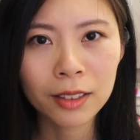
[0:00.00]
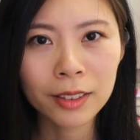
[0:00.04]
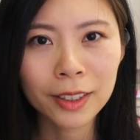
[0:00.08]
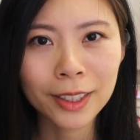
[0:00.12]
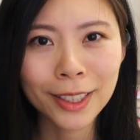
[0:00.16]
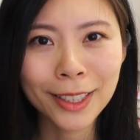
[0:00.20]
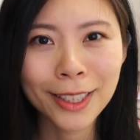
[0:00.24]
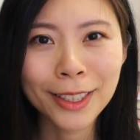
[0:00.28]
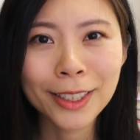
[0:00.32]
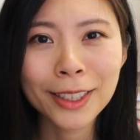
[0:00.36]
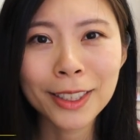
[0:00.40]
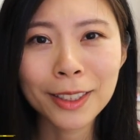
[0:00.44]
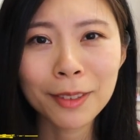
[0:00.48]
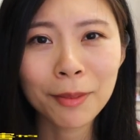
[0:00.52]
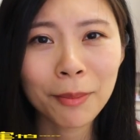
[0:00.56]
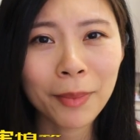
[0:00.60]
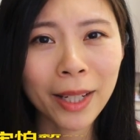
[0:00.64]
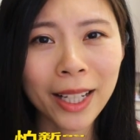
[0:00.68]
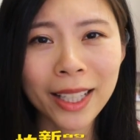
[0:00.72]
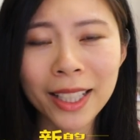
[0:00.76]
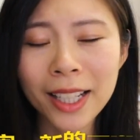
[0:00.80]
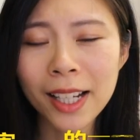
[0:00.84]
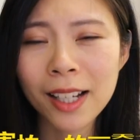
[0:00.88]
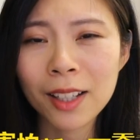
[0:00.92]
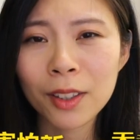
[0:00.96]
真的是
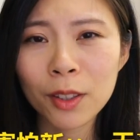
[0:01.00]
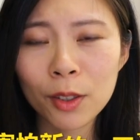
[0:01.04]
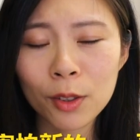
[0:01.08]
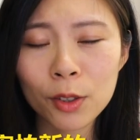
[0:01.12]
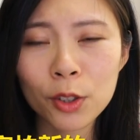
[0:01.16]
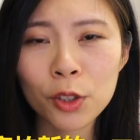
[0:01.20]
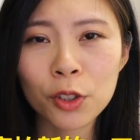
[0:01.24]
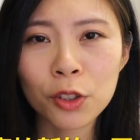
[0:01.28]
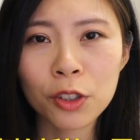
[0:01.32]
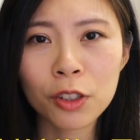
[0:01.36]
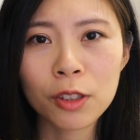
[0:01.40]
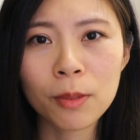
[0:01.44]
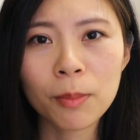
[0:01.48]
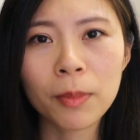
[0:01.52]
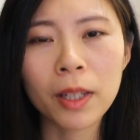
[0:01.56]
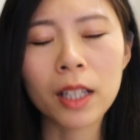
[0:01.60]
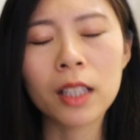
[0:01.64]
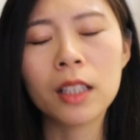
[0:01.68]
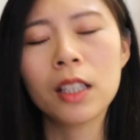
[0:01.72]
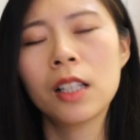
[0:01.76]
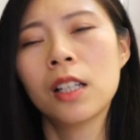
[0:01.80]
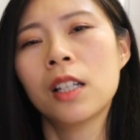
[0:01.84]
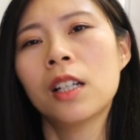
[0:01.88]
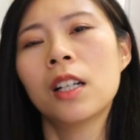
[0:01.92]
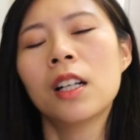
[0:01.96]
每天都失
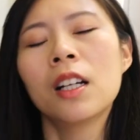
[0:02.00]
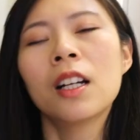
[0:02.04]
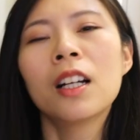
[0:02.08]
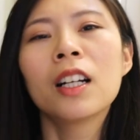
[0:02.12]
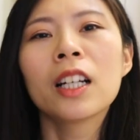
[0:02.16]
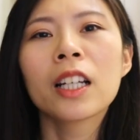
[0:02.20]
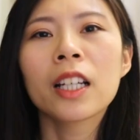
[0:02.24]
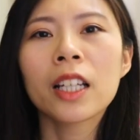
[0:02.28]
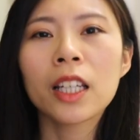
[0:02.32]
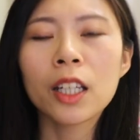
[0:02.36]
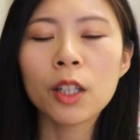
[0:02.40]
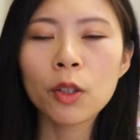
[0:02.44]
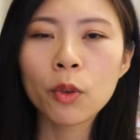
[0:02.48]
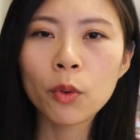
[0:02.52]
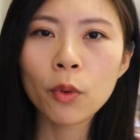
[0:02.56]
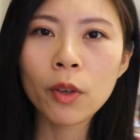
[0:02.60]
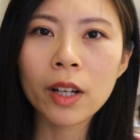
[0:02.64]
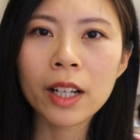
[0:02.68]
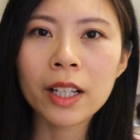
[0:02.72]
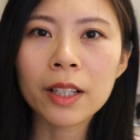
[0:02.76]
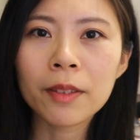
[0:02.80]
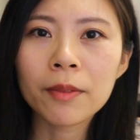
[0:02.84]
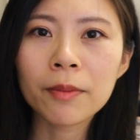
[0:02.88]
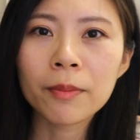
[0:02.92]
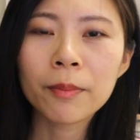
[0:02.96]
眠，因
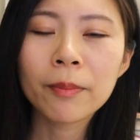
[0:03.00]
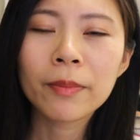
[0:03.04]
为。